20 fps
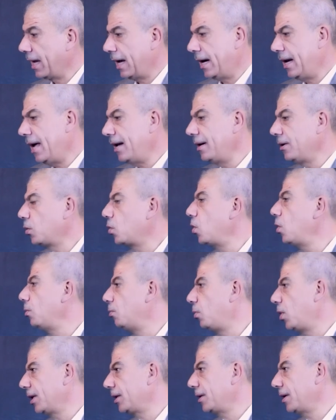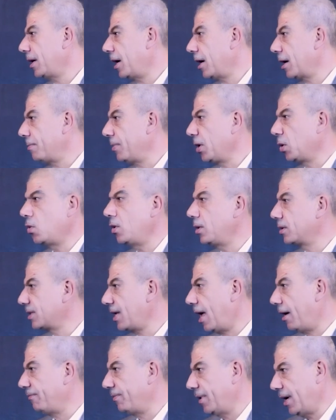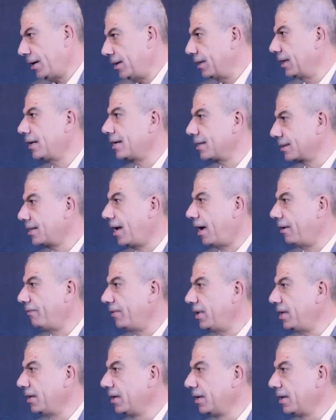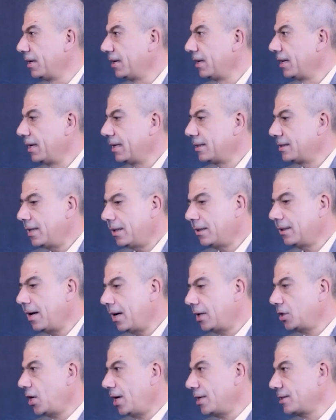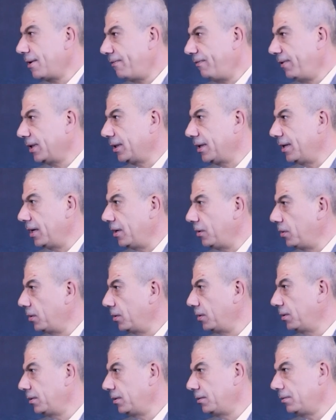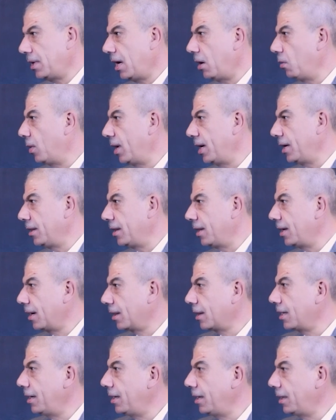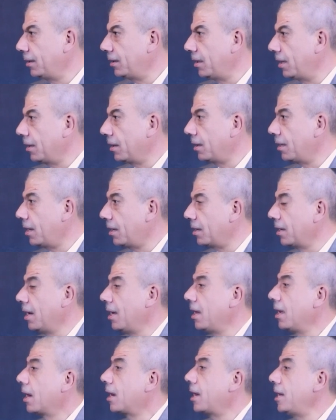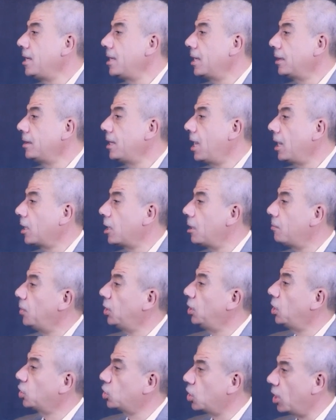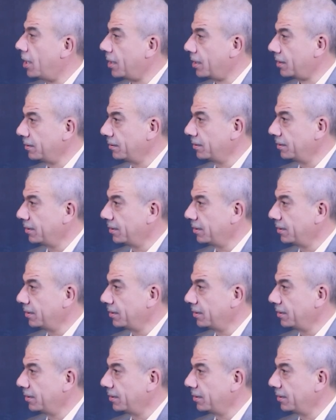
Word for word: لأن كل مواطن عربي كل صحفي أنا كصحفي صرت اخشى على صفحتي لانه اول انذار ثاني انذار قيدناك لمده شهر